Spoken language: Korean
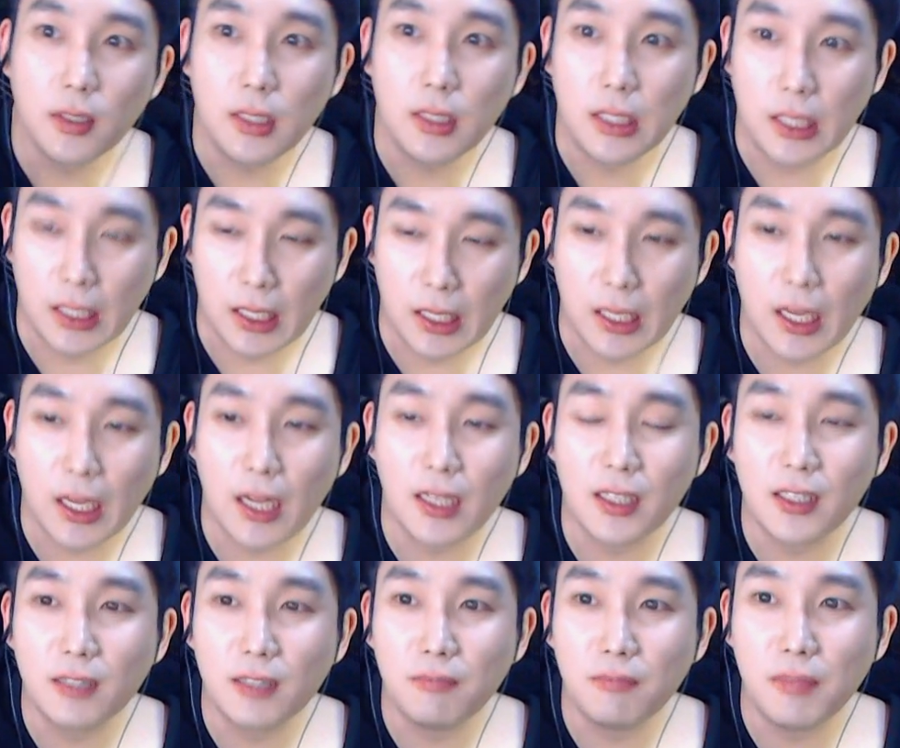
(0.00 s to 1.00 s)
예,
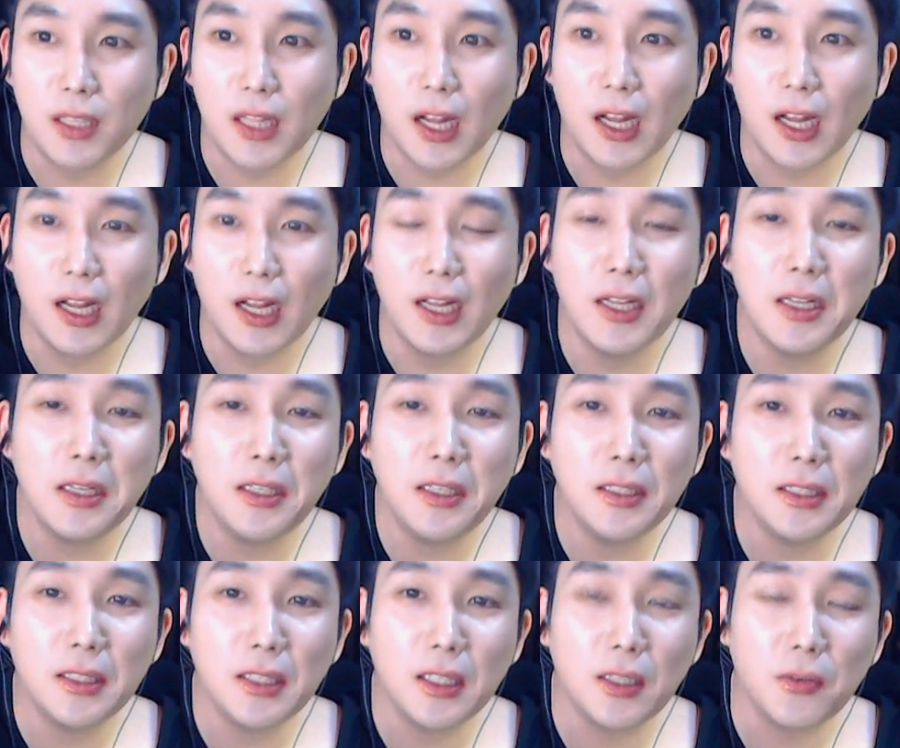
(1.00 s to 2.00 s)
알겠습니다.
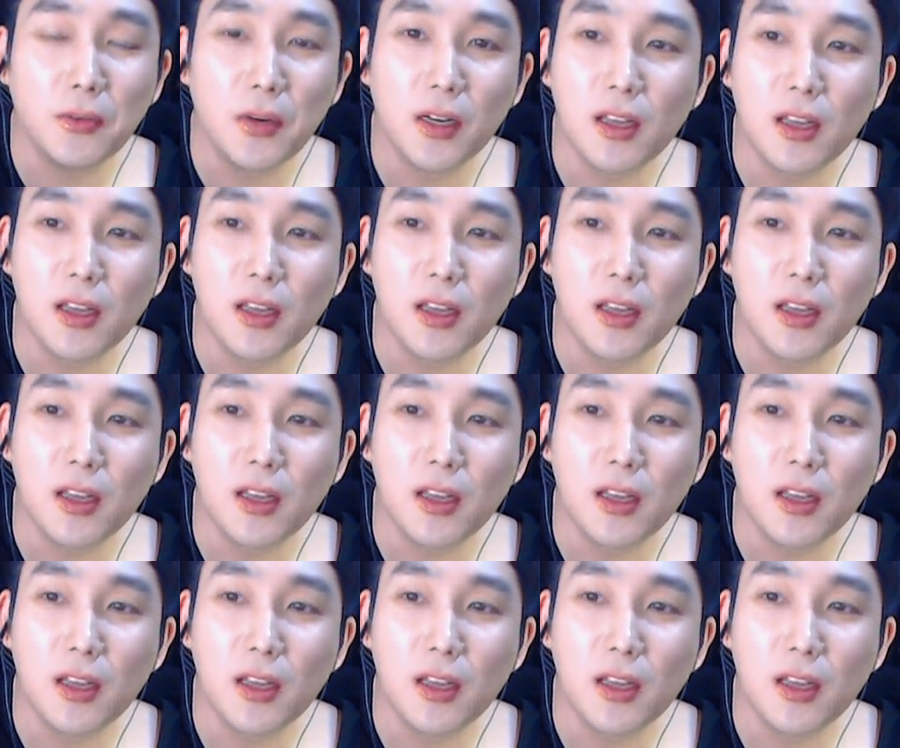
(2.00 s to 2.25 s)
왜